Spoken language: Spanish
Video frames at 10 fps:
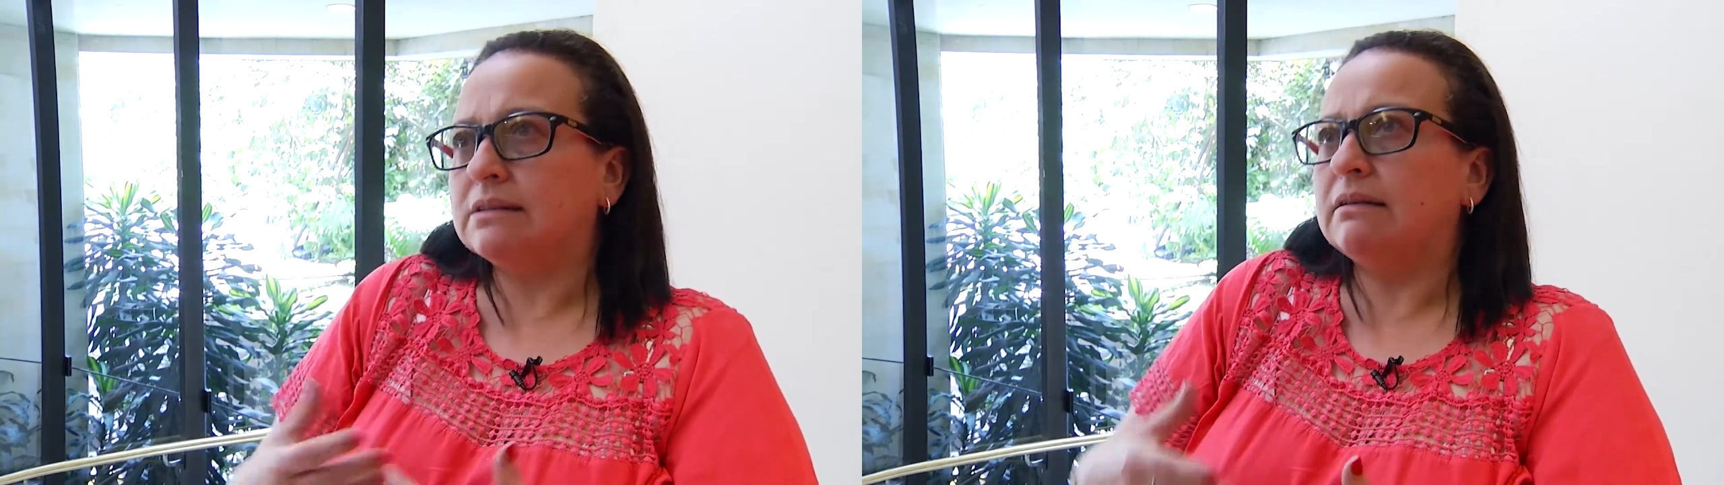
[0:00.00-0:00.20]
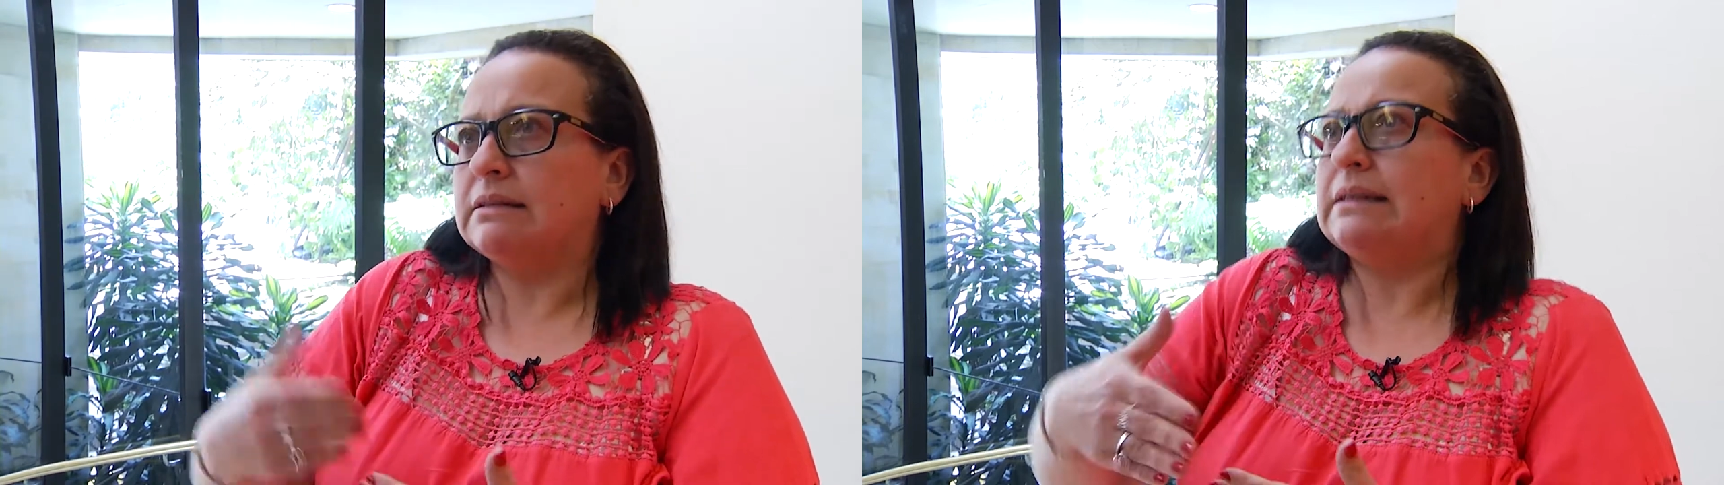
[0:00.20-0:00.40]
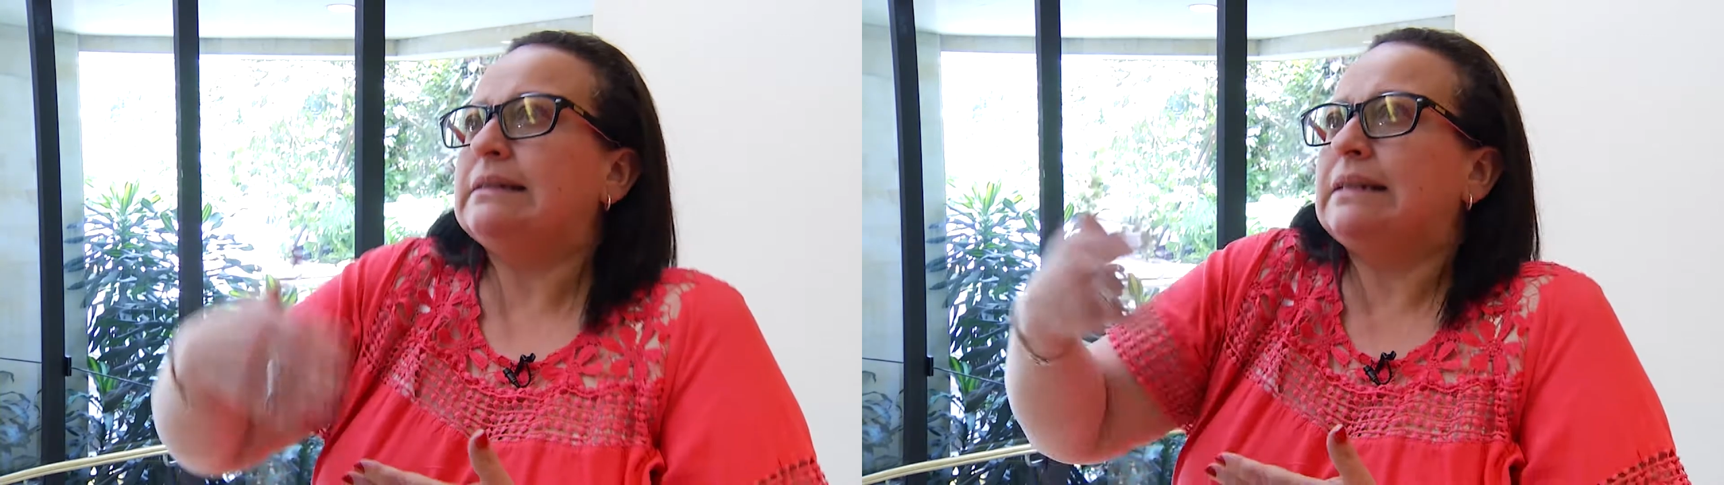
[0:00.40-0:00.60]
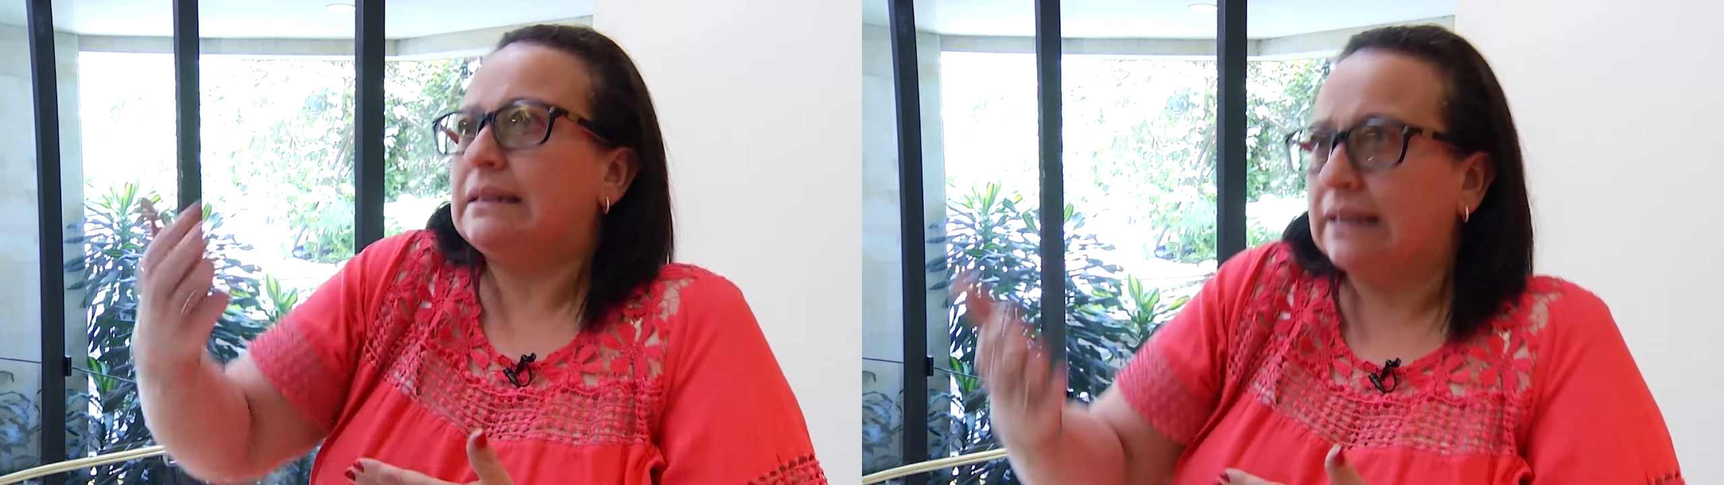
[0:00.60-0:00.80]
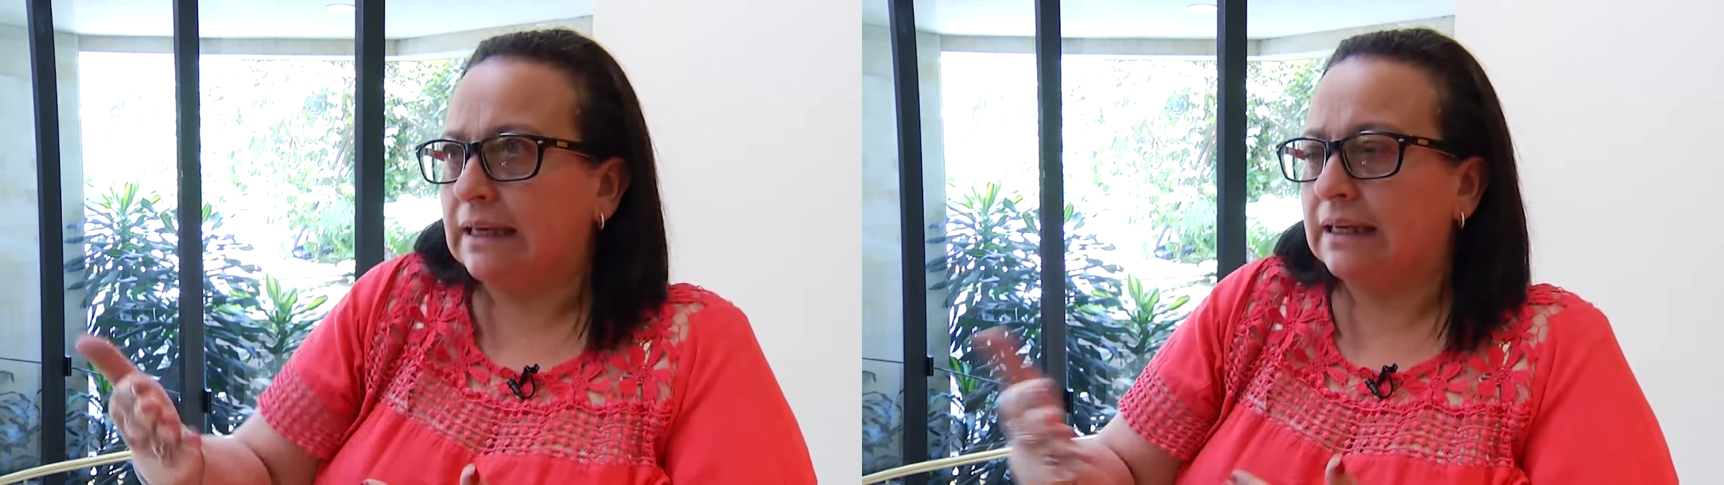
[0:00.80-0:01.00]
establecer
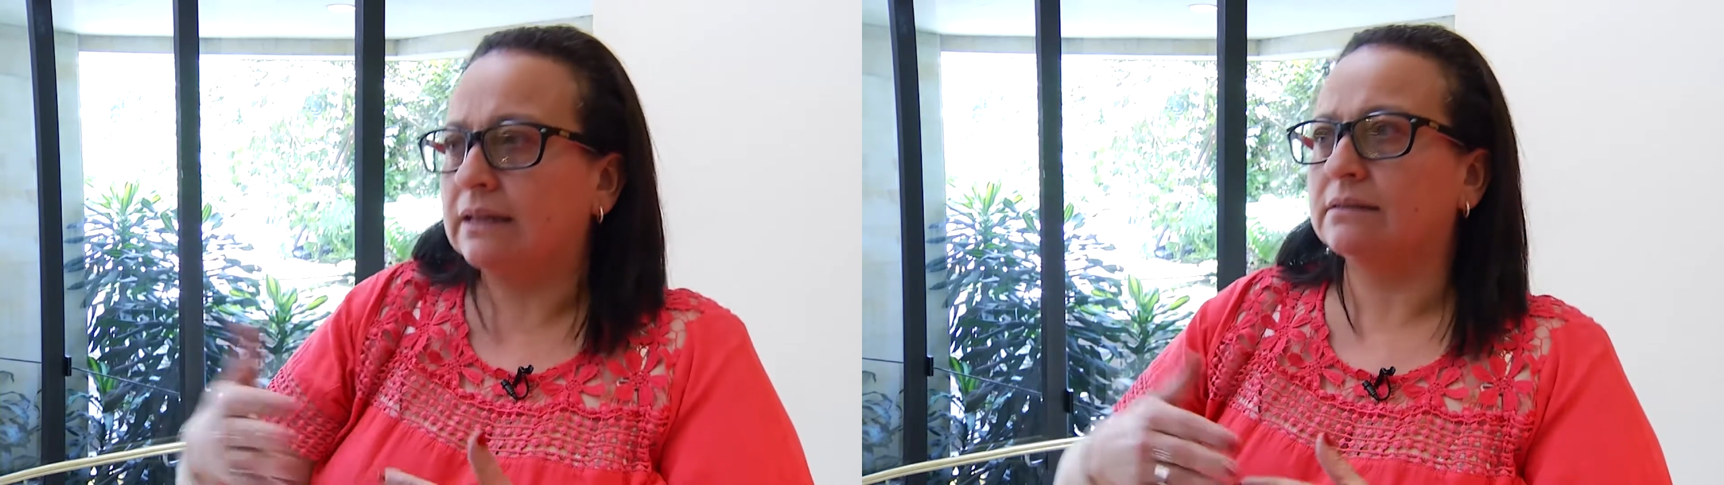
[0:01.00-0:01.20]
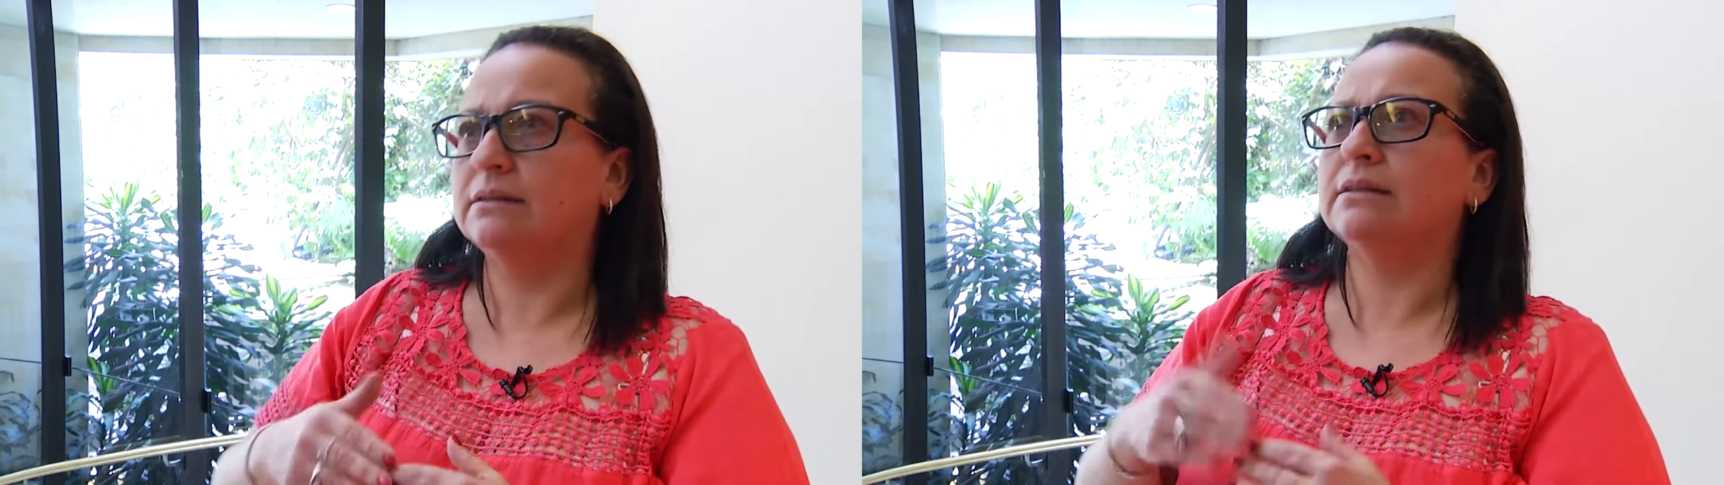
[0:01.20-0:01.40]
estrategias,